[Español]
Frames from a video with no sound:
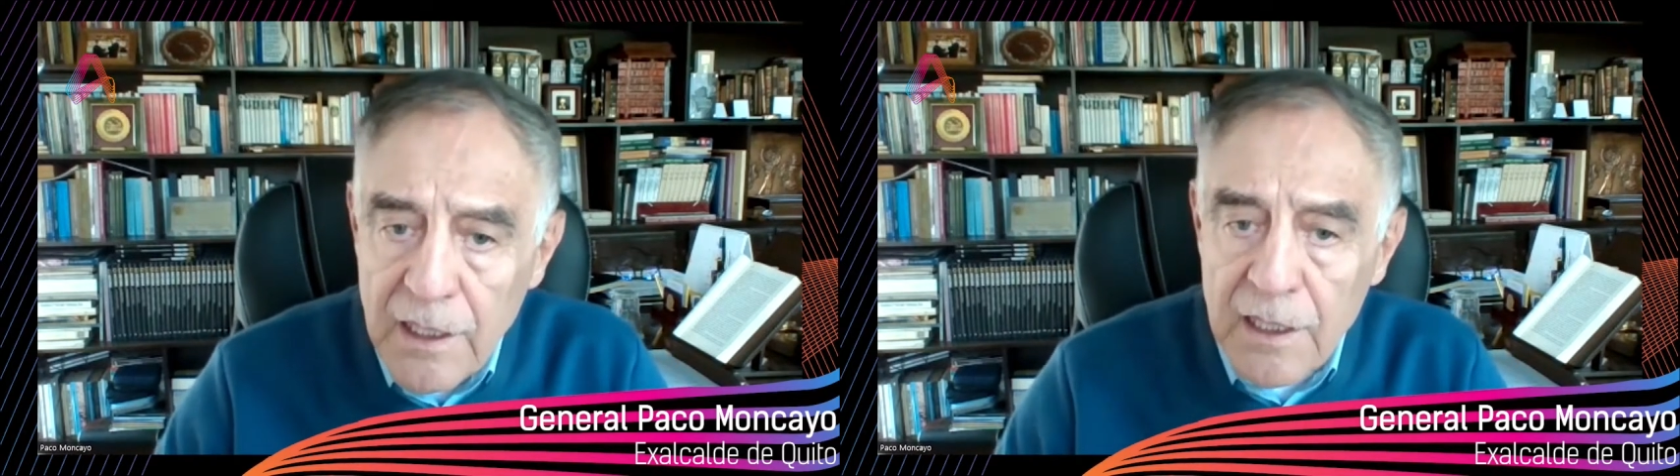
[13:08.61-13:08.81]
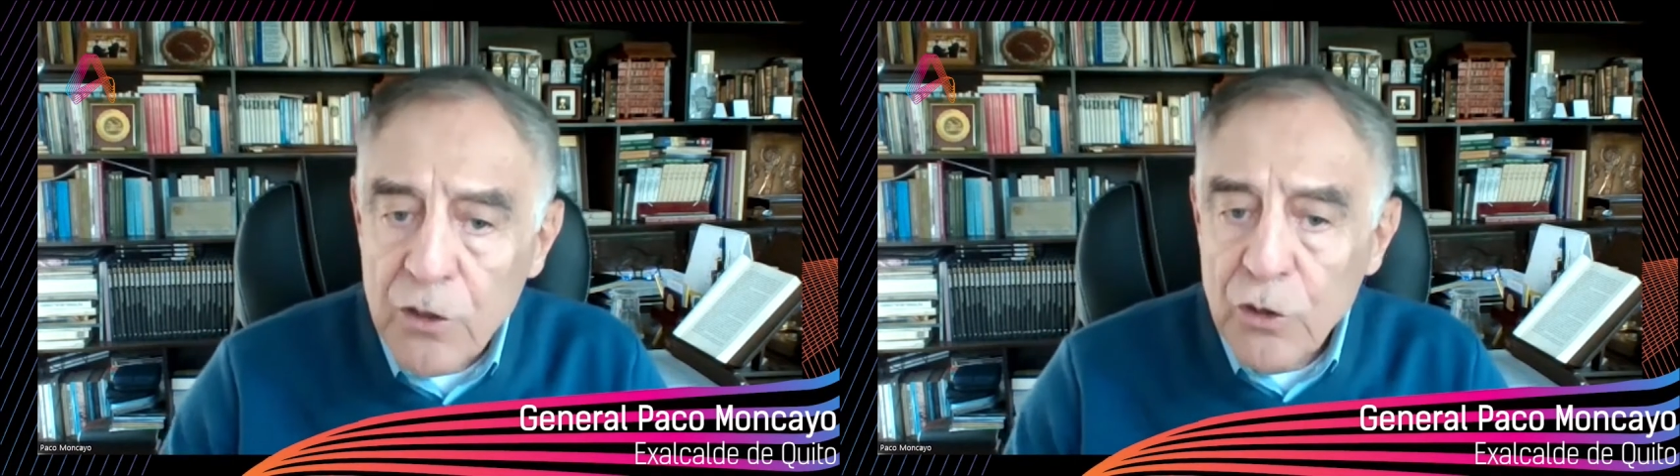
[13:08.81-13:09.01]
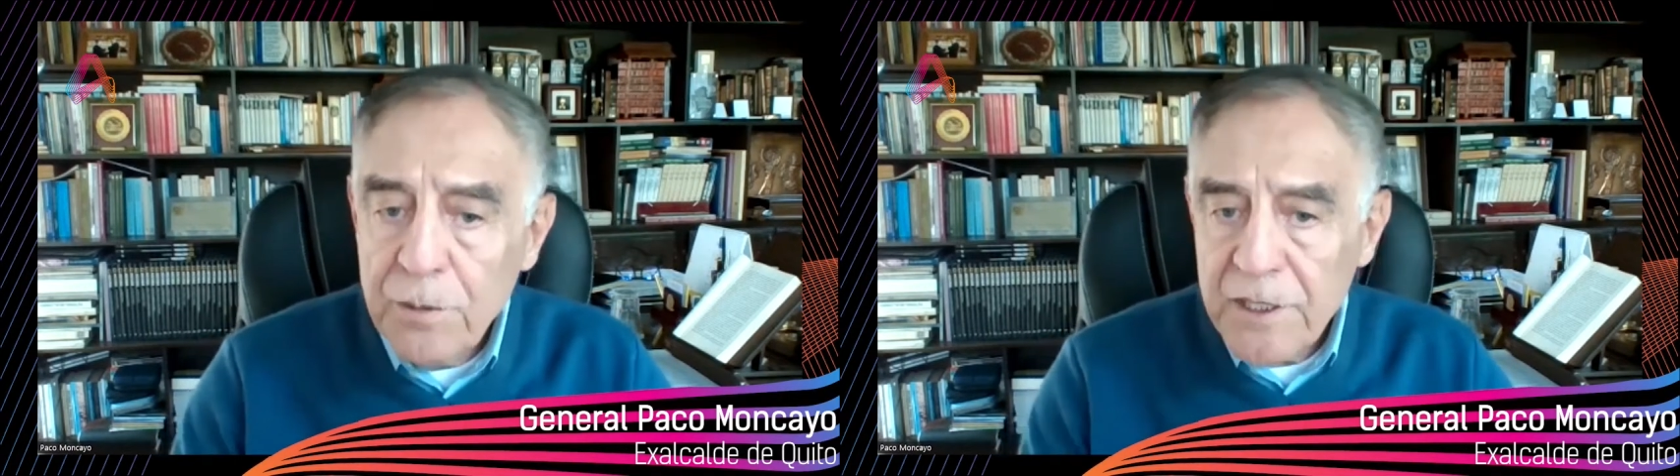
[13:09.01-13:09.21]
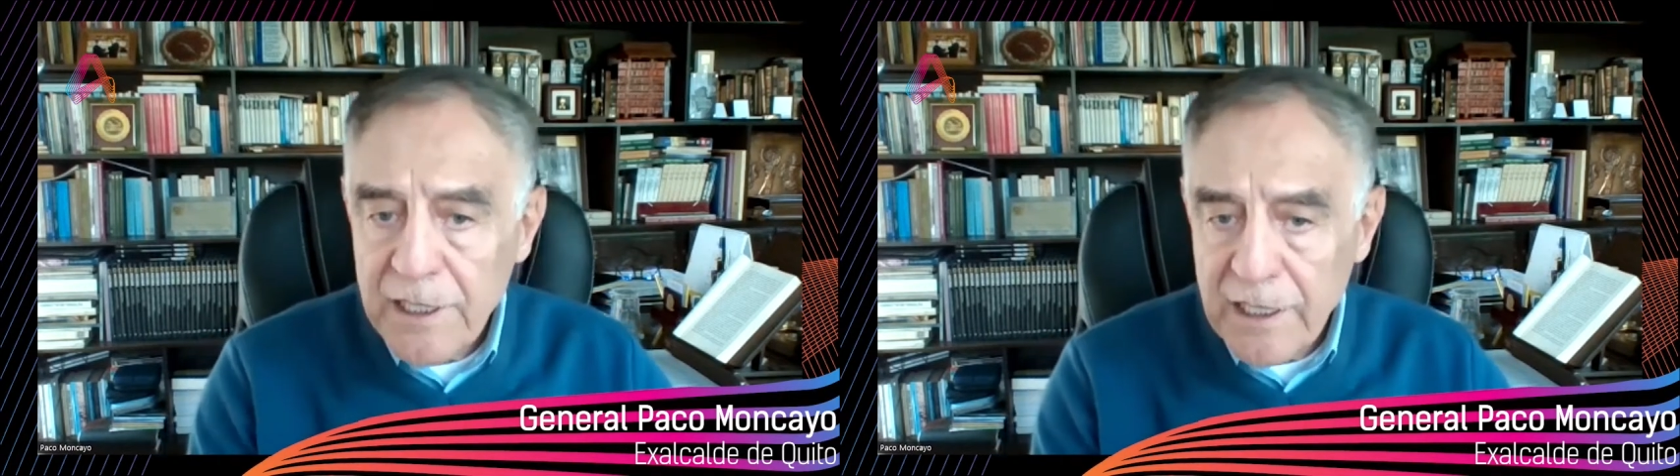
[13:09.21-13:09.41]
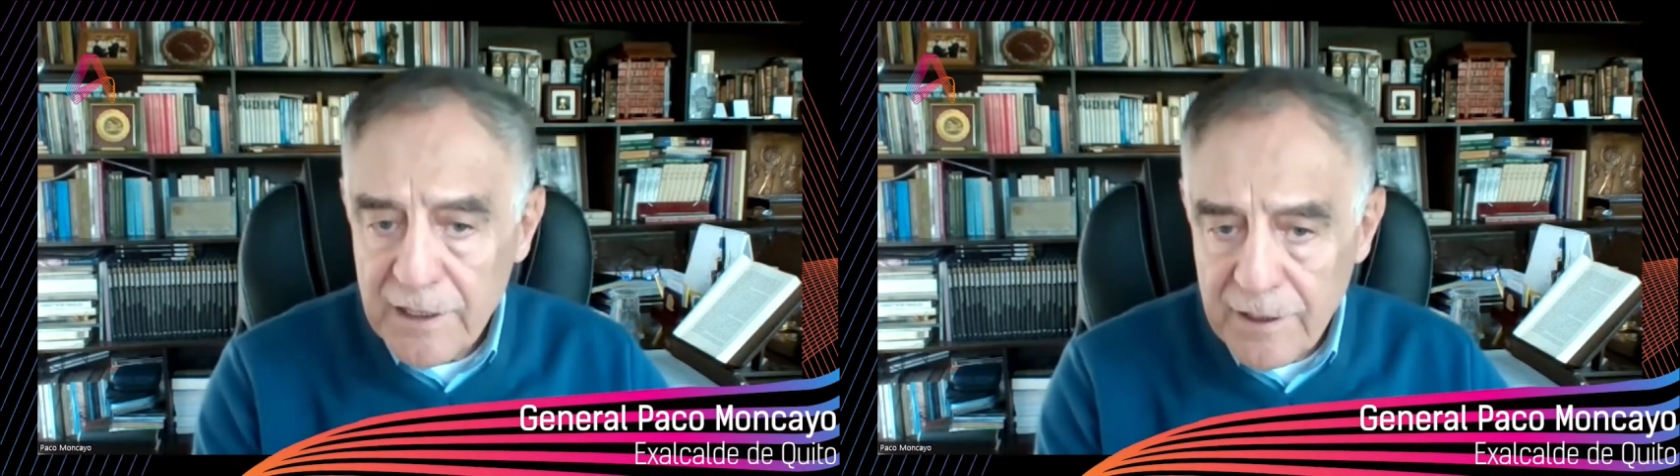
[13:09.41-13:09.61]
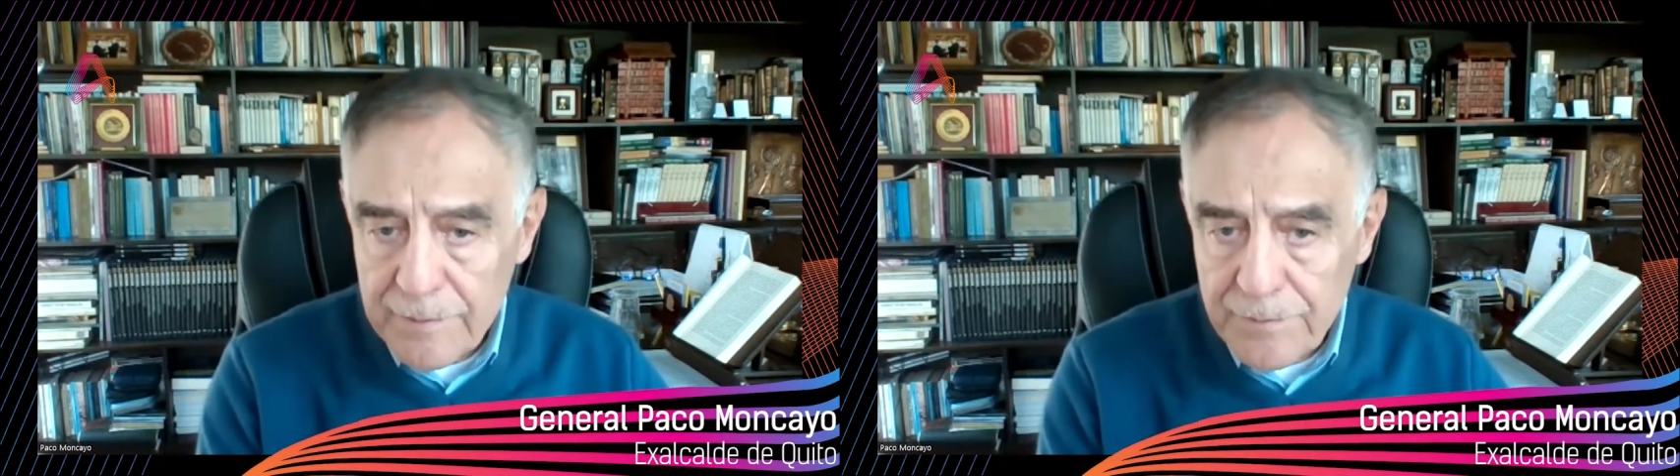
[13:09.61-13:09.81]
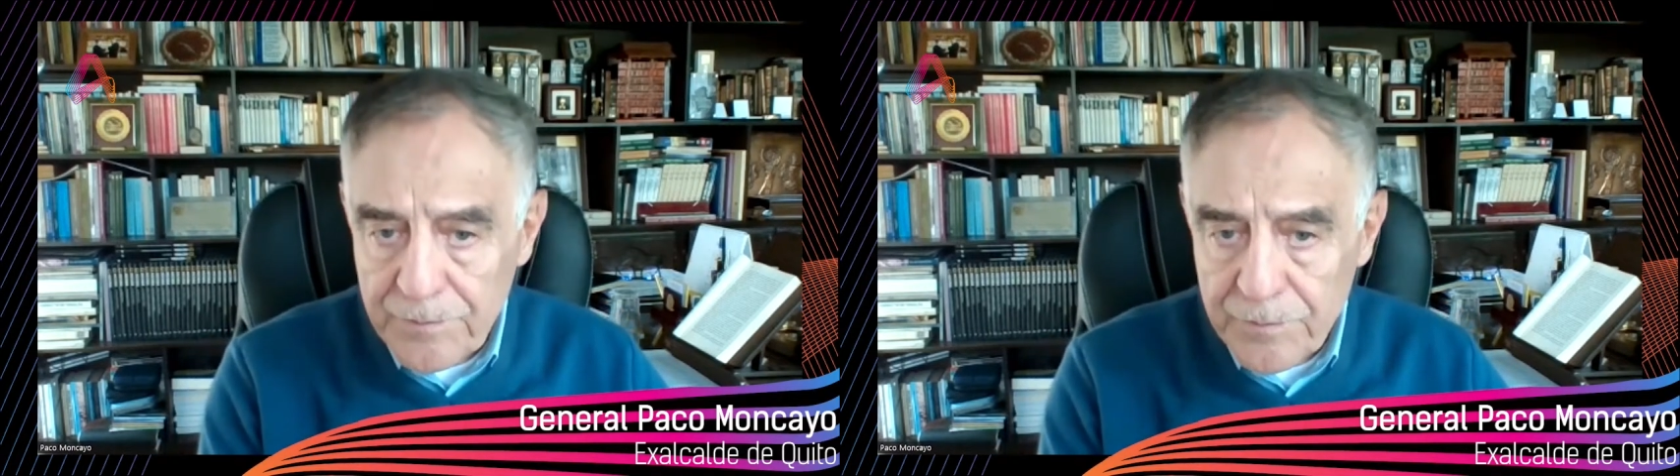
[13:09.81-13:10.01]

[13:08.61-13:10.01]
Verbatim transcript: Quieren gobernar,